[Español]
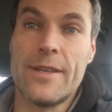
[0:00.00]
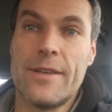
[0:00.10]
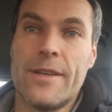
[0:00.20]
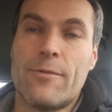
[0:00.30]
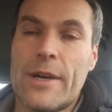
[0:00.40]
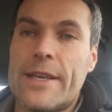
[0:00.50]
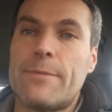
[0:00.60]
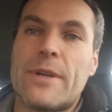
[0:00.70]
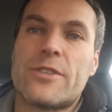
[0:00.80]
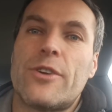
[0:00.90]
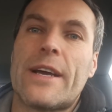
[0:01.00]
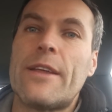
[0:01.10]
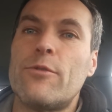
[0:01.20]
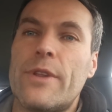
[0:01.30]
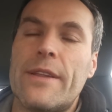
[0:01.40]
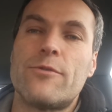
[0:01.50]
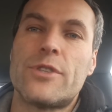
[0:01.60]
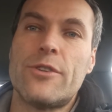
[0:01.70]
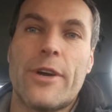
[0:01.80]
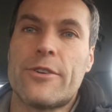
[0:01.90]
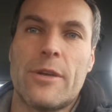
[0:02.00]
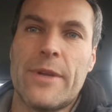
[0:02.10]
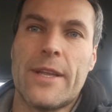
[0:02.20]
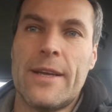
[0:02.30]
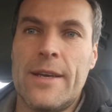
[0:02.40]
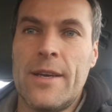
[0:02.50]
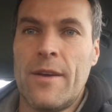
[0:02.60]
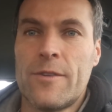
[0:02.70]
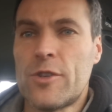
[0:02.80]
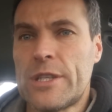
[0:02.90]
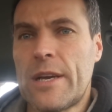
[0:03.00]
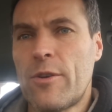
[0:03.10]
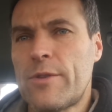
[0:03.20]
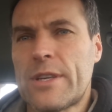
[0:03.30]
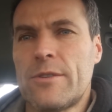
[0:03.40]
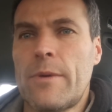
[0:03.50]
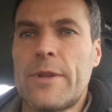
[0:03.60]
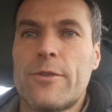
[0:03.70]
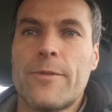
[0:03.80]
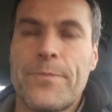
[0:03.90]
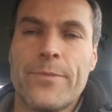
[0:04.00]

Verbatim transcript: y cualquier persona que dude de un sitio, que no se meta. Yo si tengo dudas, no me meto.